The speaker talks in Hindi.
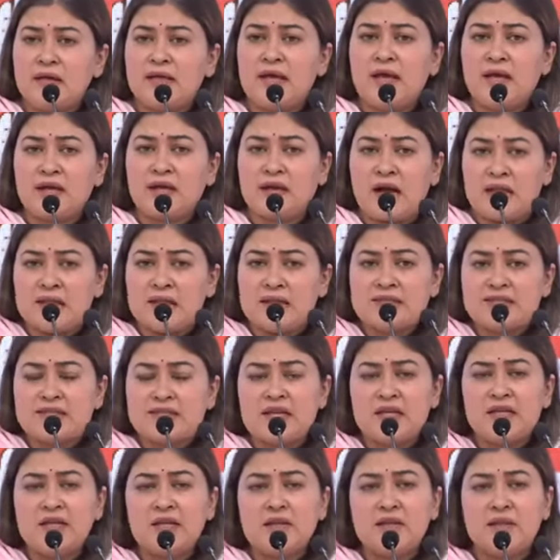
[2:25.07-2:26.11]
कि कल
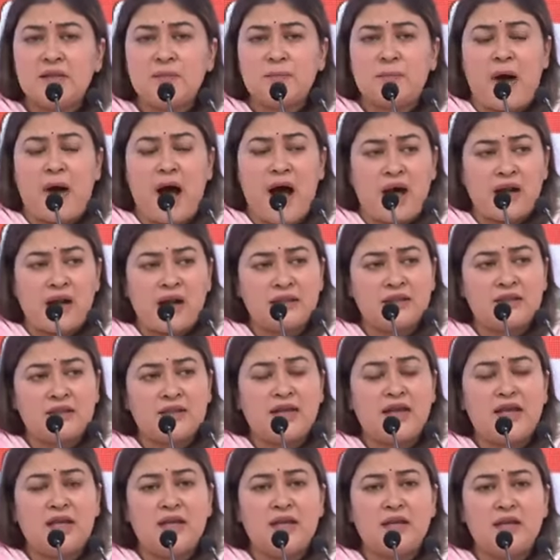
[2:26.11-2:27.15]
से भारत
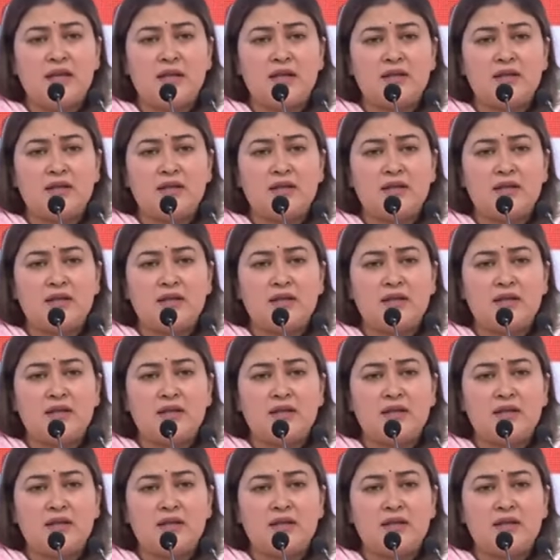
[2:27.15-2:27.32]
के